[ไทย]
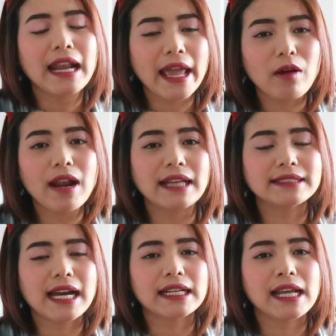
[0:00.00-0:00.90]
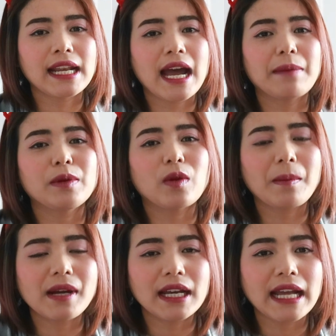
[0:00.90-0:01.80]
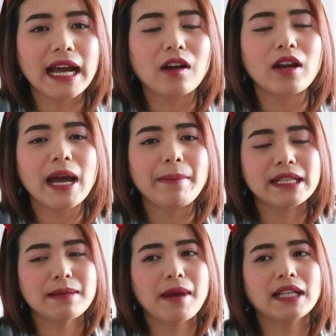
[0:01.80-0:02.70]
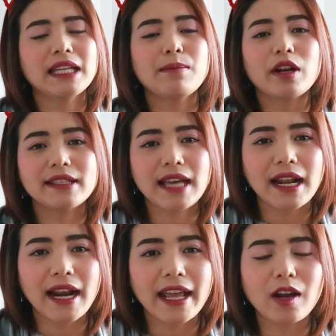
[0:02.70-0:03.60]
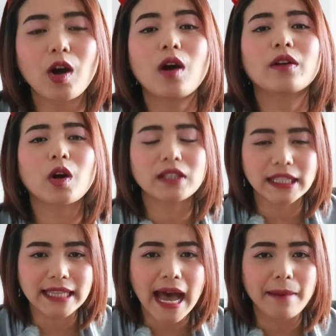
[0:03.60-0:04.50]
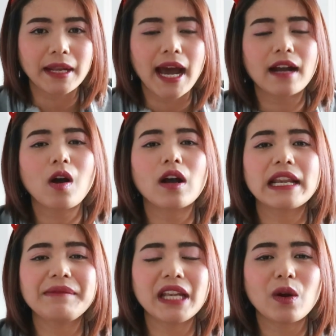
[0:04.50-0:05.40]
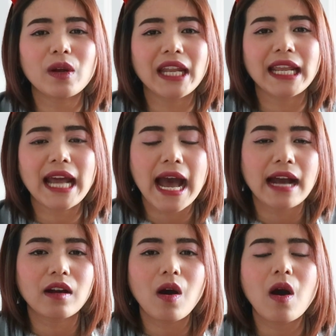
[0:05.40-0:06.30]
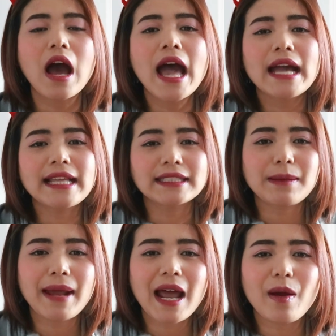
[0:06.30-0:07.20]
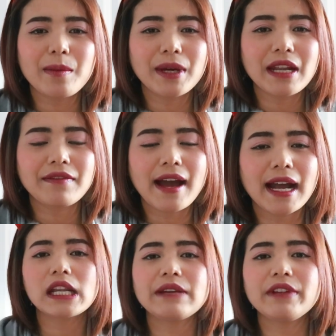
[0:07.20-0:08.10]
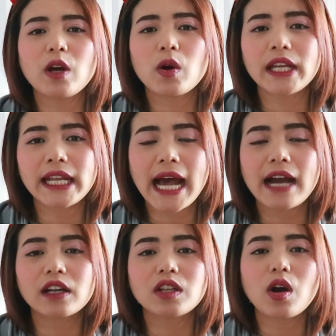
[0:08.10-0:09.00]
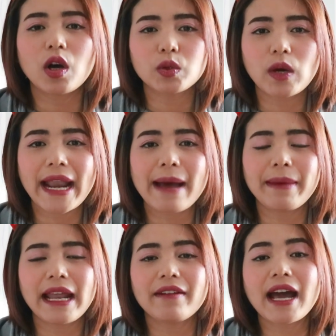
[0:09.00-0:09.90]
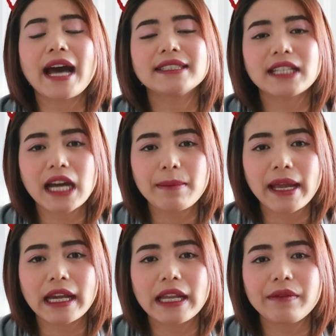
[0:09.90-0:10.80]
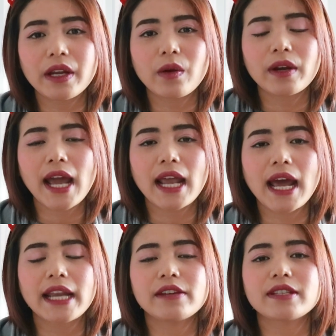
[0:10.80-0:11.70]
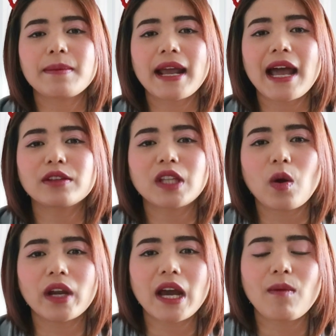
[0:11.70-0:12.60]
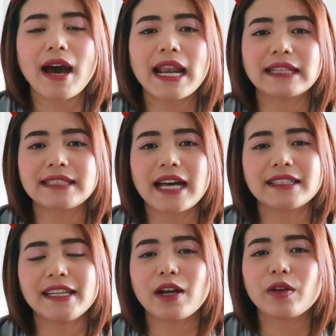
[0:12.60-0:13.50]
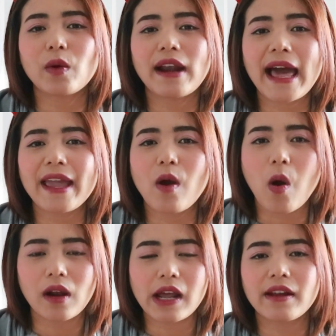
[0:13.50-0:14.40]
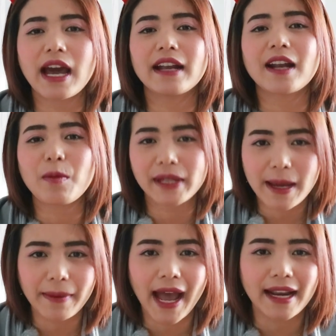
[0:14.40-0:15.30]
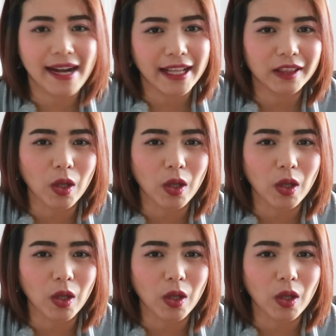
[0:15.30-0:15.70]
แล้วหลังจากนั้นนะคะหมิวกับเพื่อนนะคะ ก็ได้ไปสมัครที่บริษัทอะไรก็รอติดตามนะคะ ก็คลิปวิดีโอนี้นะคะ ก็อยากจะมาเล่าให้เพื่อนได้ฟังคลิปวิดีโอนี้นะคะ ก็ต้องขอตัวลาไปแล้วนะคะเจอกันใหม่คลิปวิดีโอหน้านะคะ เดี๋ยวจะมาเล่าต่อนะคะว่าหลังจากที่เราโดนไล่ออกแล้วนะคะ เราไปทำงานอะไร